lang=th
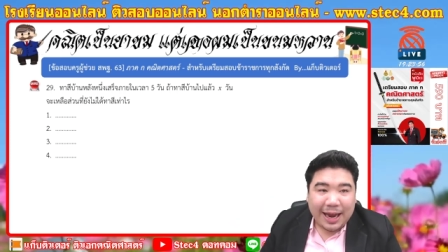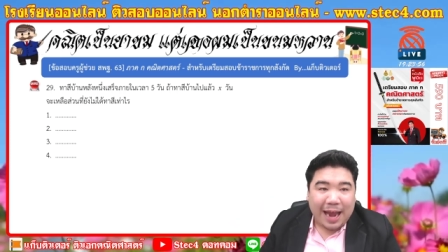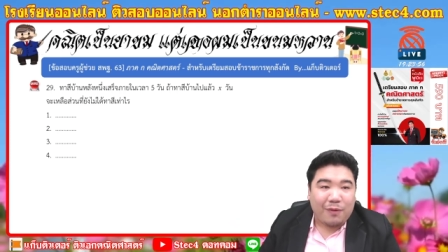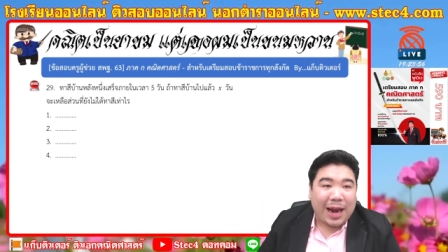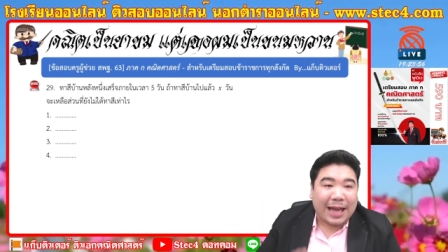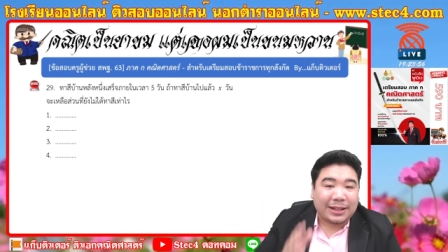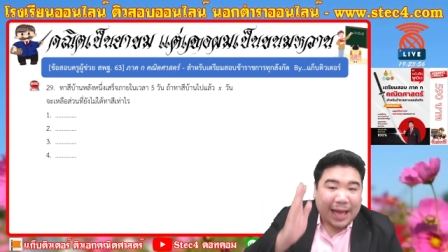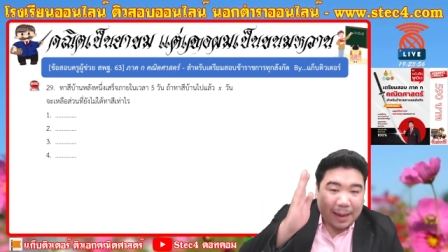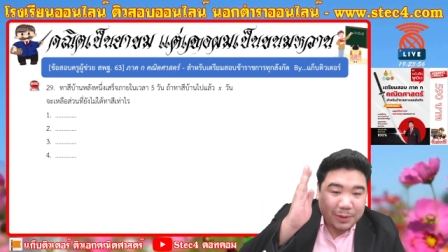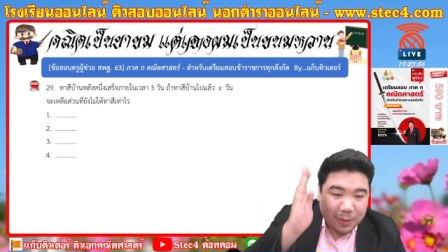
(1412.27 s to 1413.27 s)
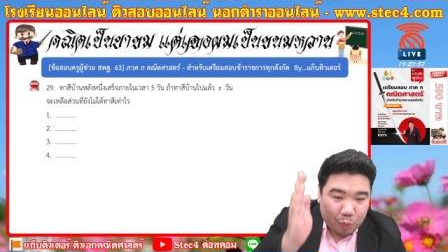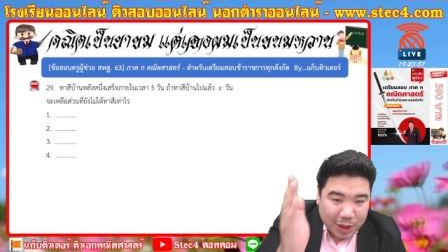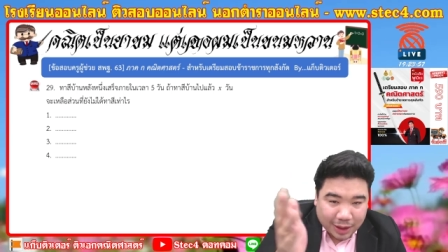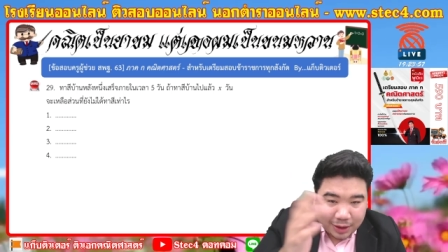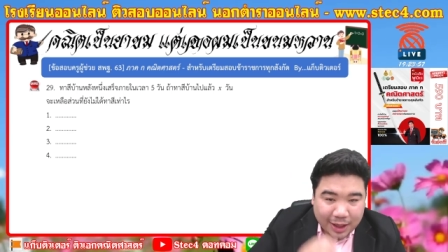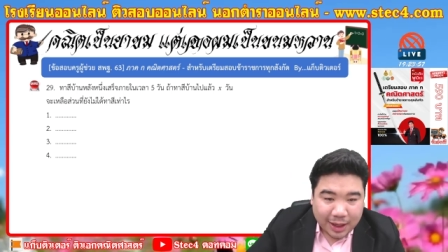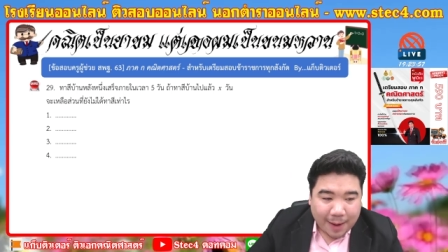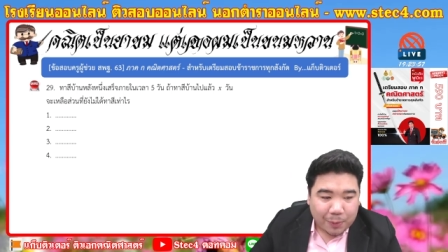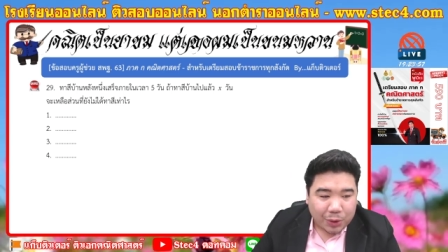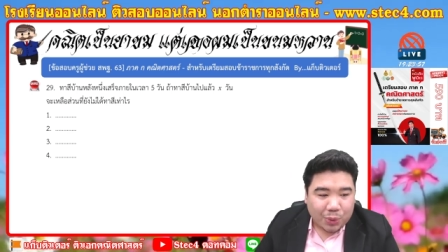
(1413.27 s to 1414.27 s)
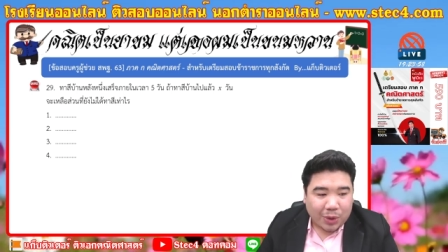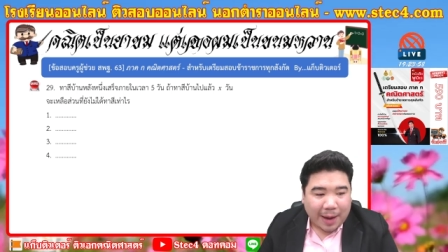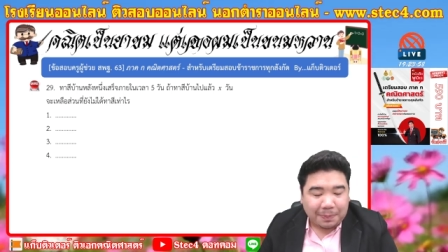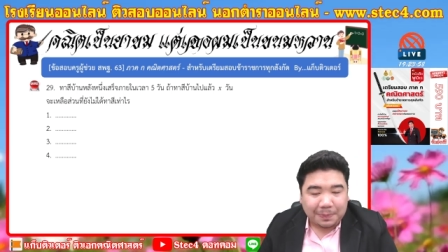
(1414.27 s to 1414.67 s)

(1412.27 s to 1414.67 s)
ให้เวลา 30 วินาทีครับคุณครูครับ